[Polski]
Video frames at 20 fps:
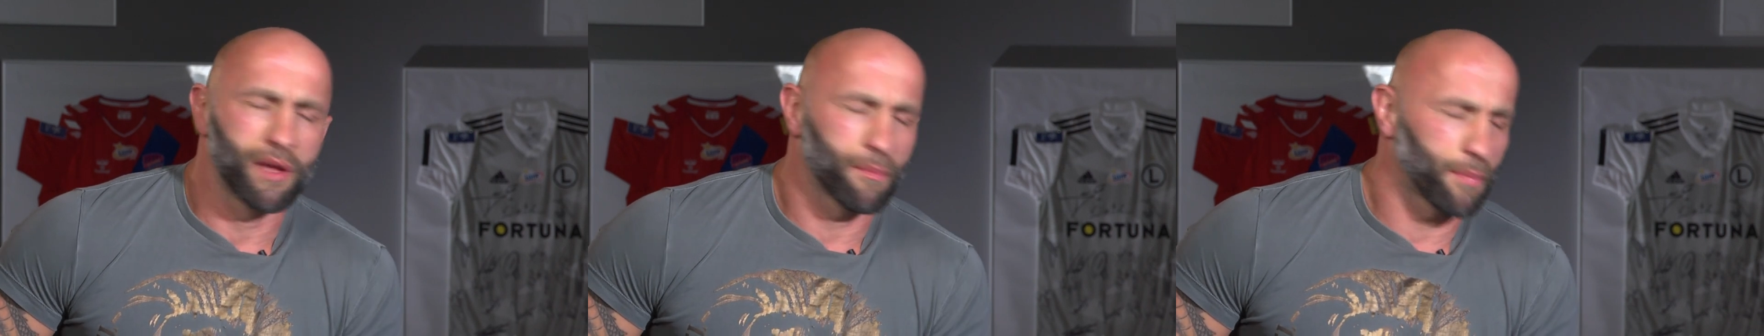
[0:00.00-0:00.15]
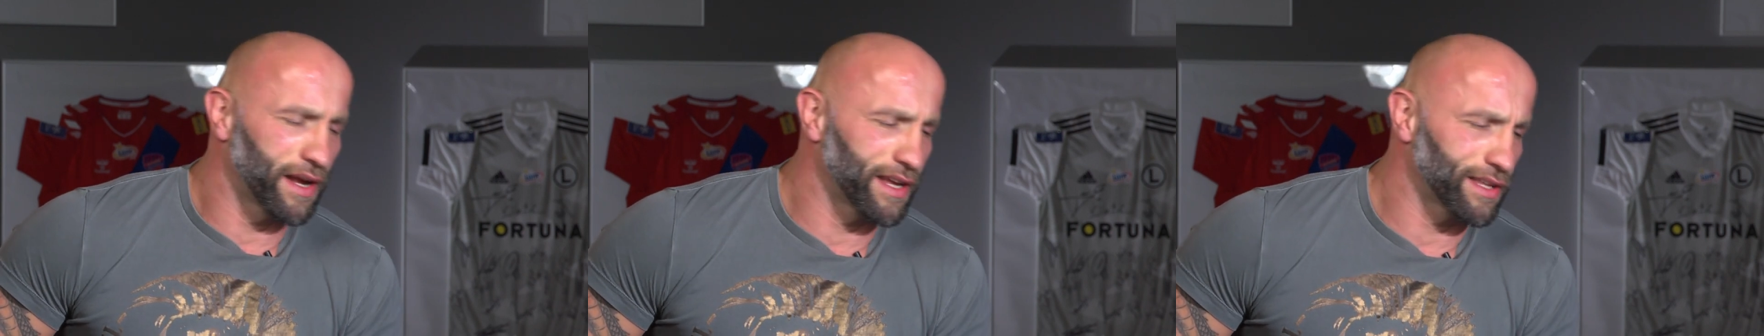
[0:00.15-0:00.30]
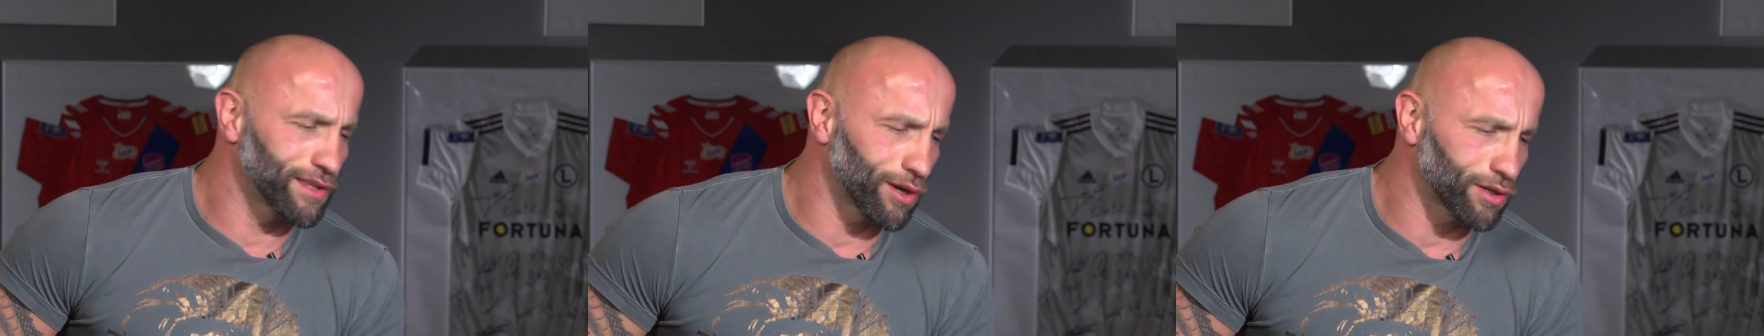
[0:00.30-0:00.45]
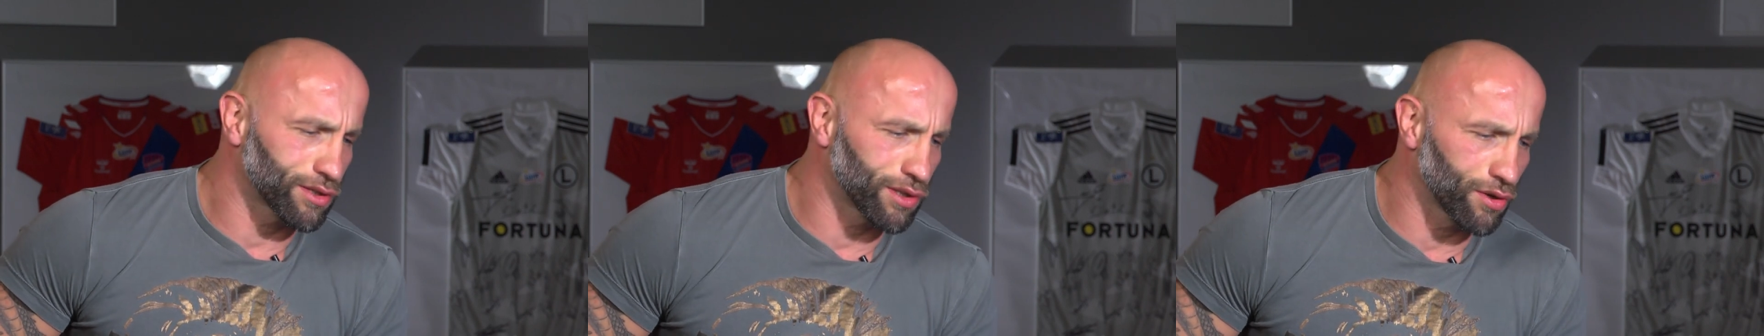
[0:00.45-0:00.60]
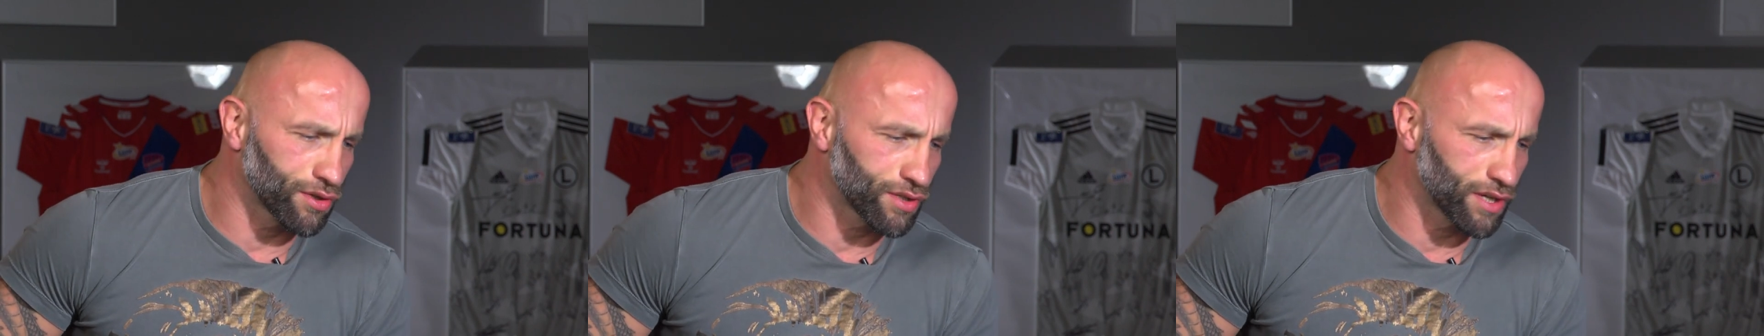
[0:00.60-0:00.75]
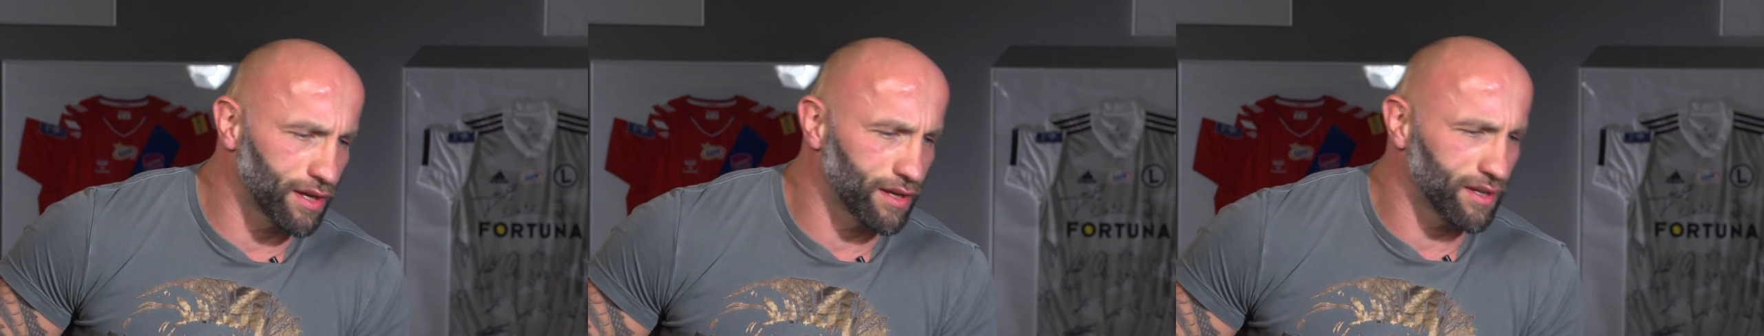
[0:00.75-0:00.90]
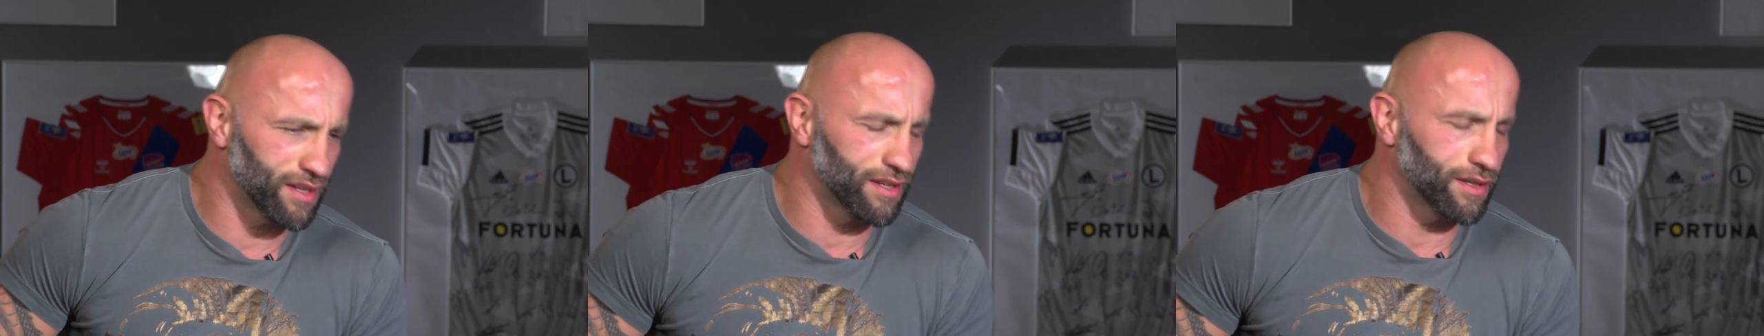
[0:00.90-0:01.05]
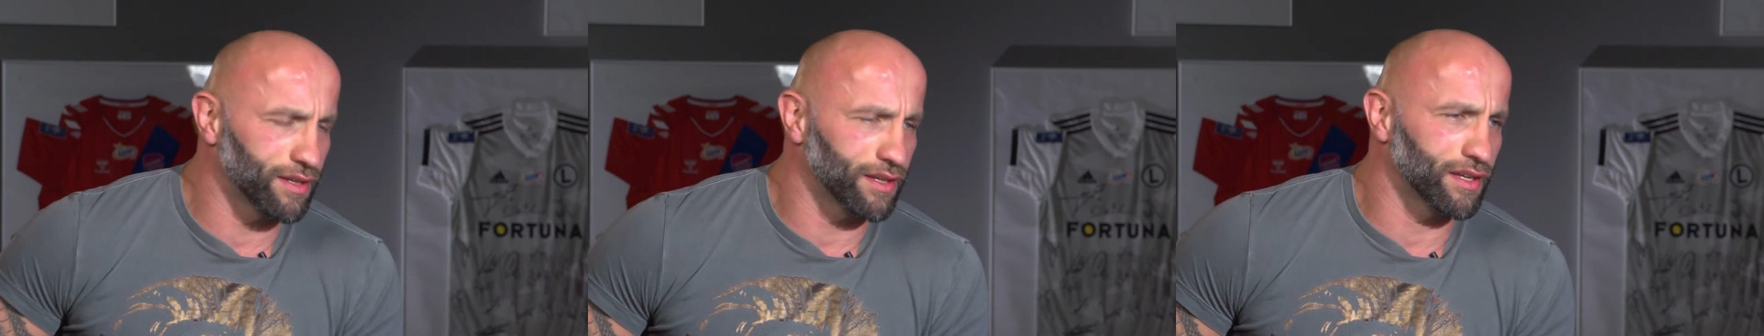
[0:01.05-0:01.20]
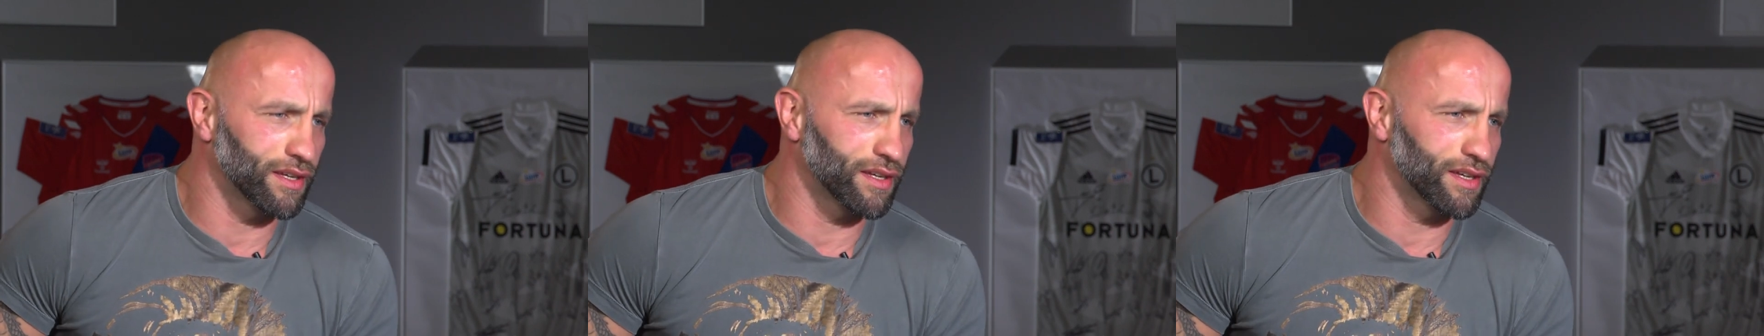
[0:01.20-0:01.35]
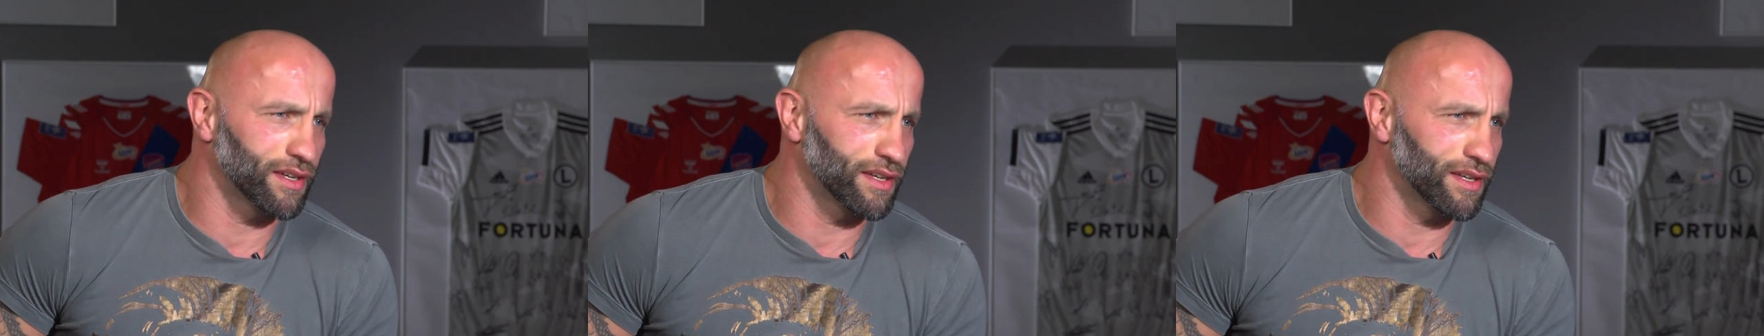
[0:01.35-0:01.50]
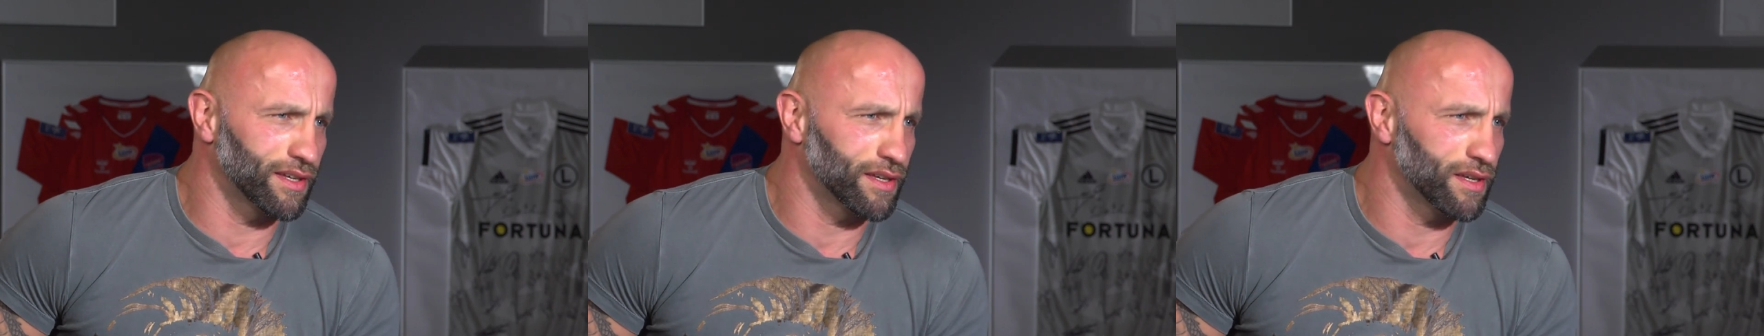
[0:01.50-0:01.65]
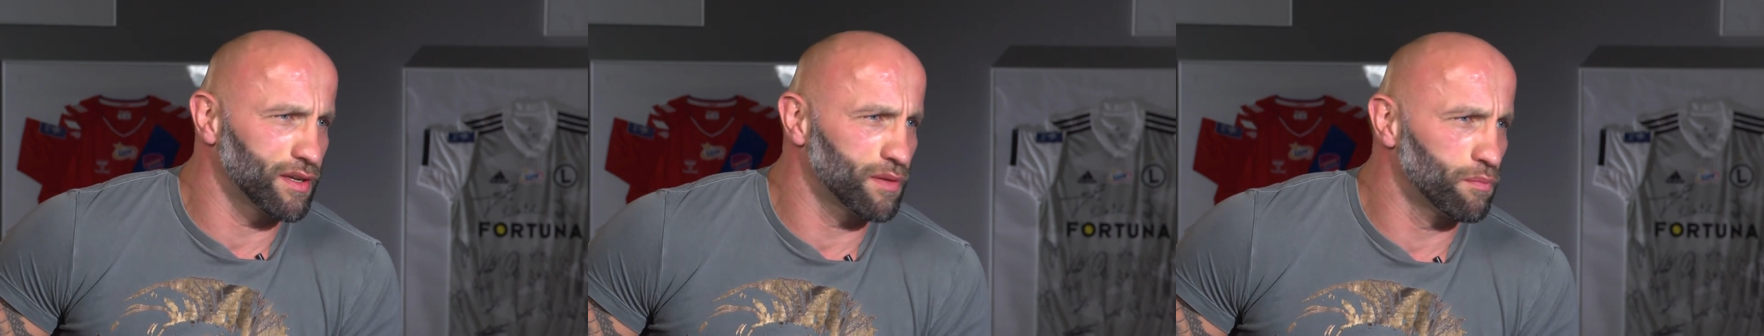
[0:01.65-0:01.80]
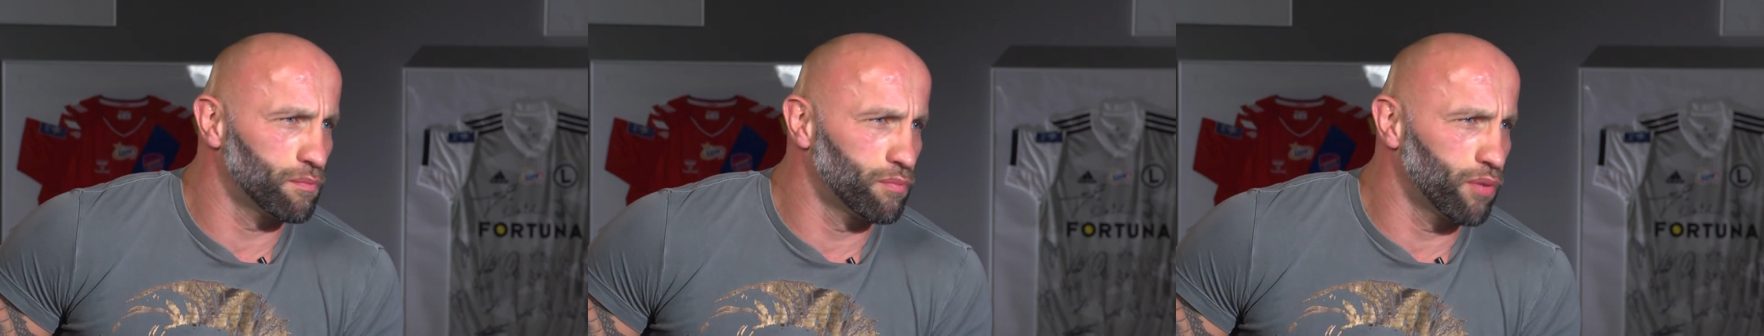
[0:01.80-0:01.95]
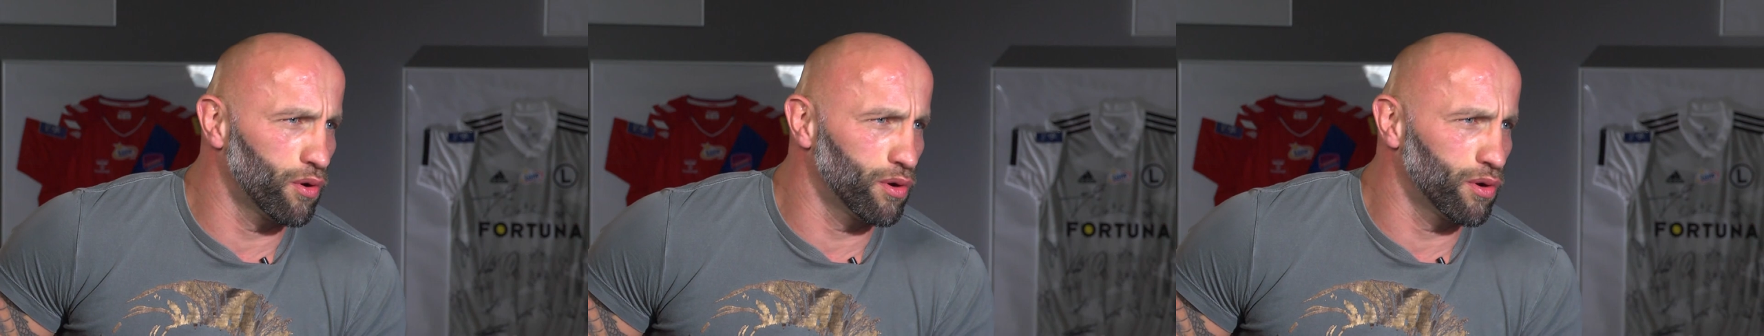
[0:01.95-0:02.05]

Panie doktorze, yy,